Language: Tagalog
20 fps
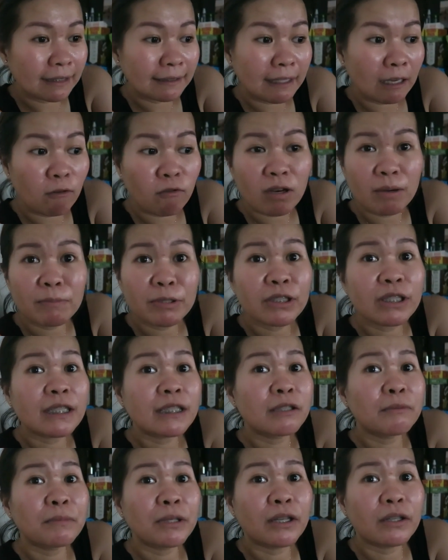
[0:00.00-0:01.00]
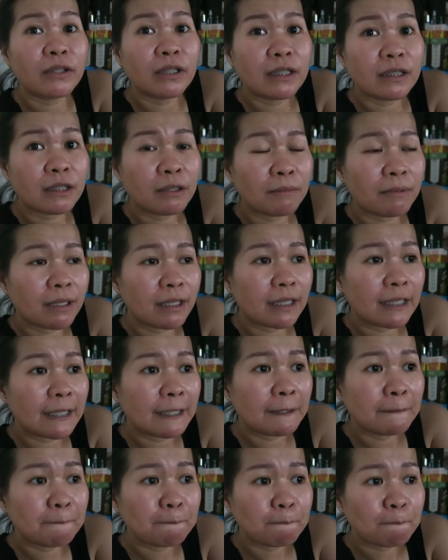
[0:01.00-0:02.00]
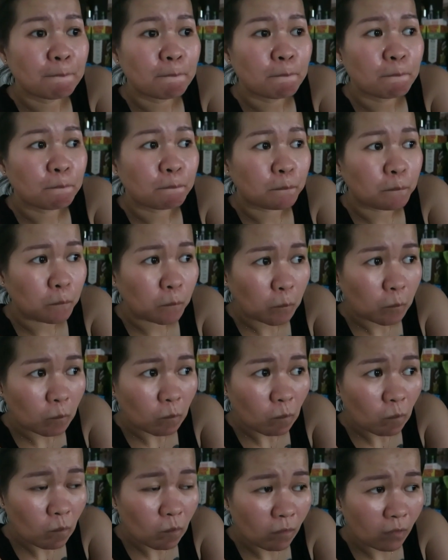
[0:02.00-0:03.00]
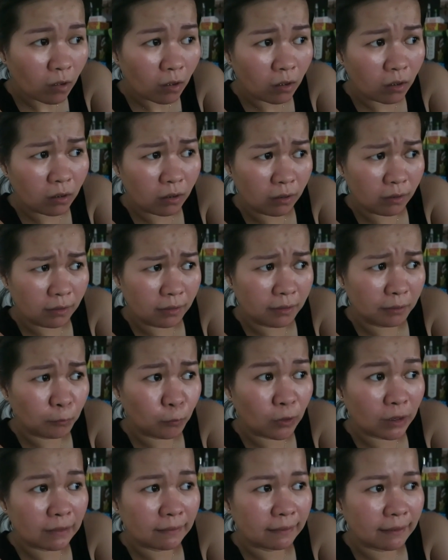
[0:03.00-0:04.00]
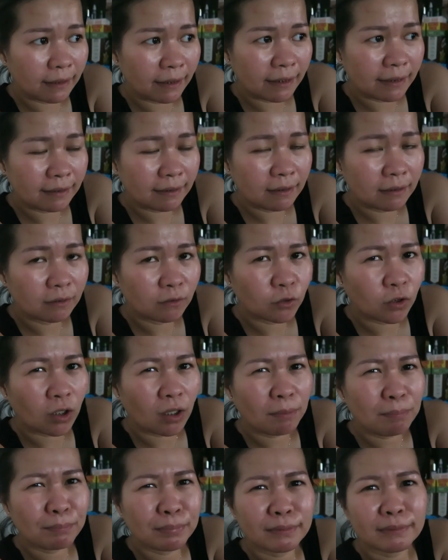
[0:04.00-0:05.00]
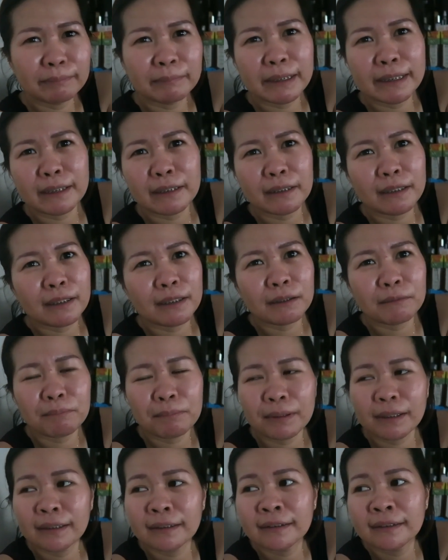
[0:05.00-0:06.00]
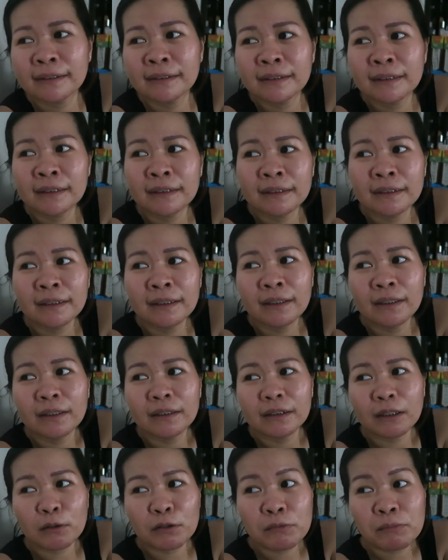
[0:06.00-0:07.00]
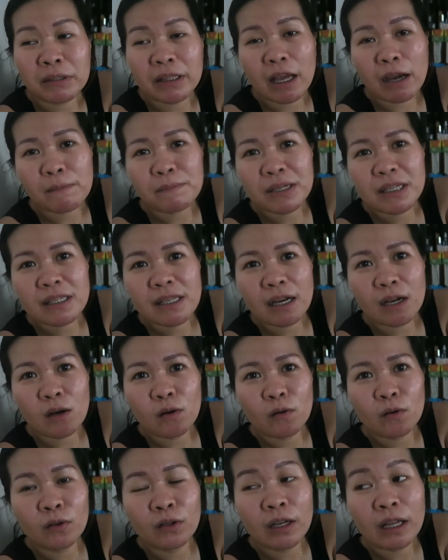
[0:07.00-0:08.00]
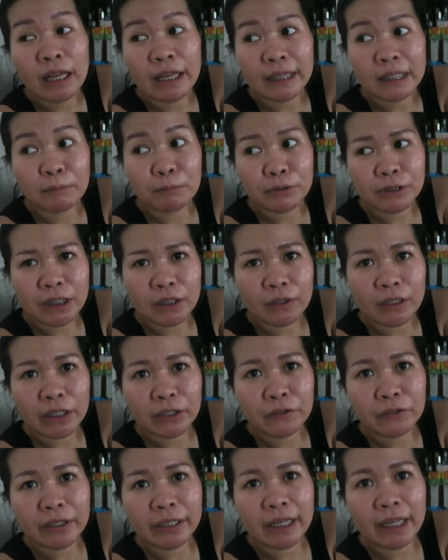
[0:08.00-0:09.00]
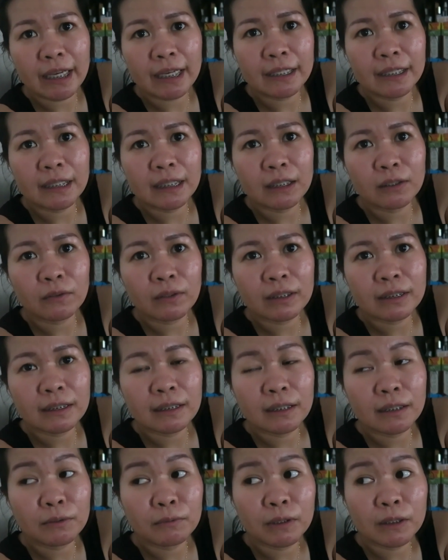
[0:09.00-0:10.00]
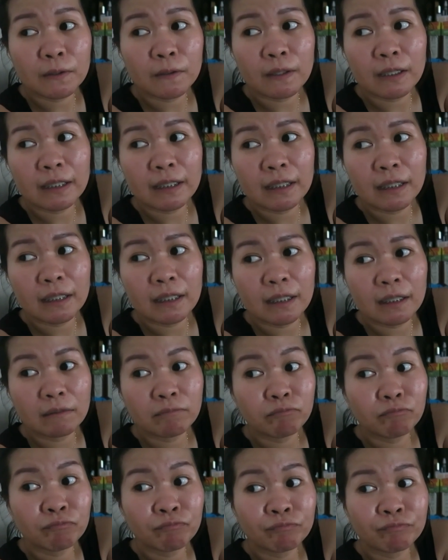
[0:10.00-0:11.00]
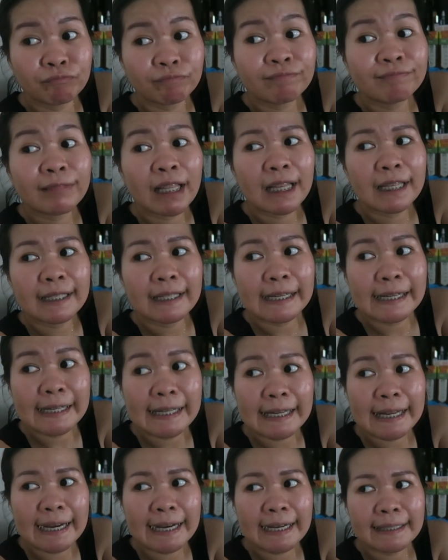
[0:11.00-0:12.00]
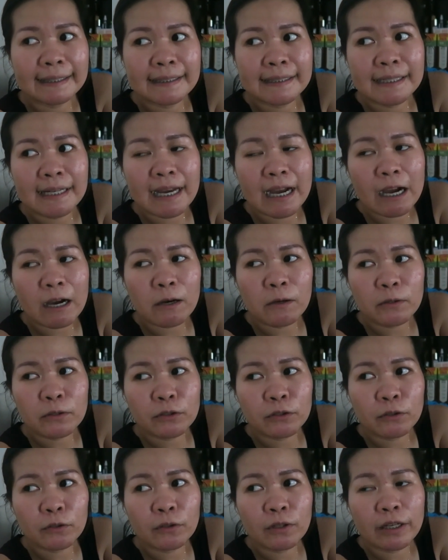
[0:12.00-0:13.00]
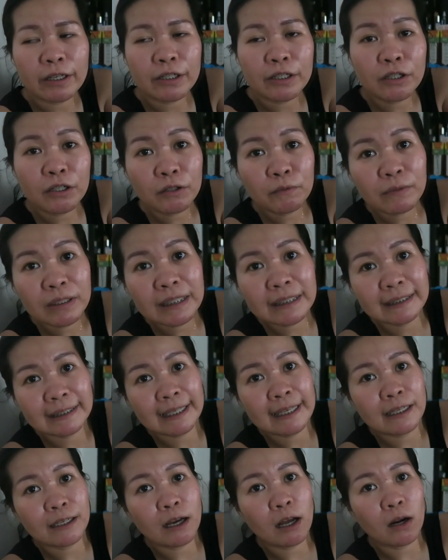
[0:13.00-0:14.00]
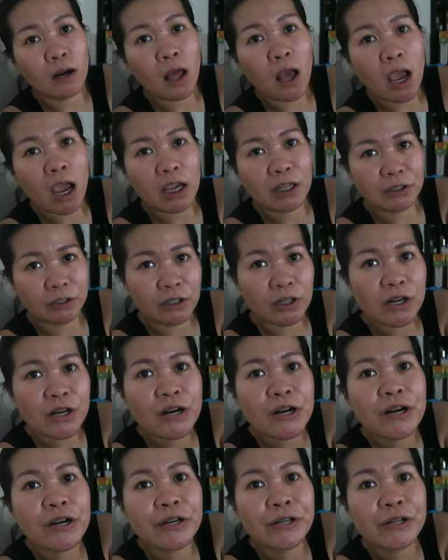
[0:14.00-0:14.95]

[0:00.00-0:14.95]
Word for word: Nagtao kami dyan sa may, ano, eh, sa may uh, World Trade. Sarap. Mainit-init pa. Tapos madaming sago. Tapusin ko lang yung ina-edit ko kasi iniwan ko kanina. Nakakalahati na ako ayun, we'll see you later.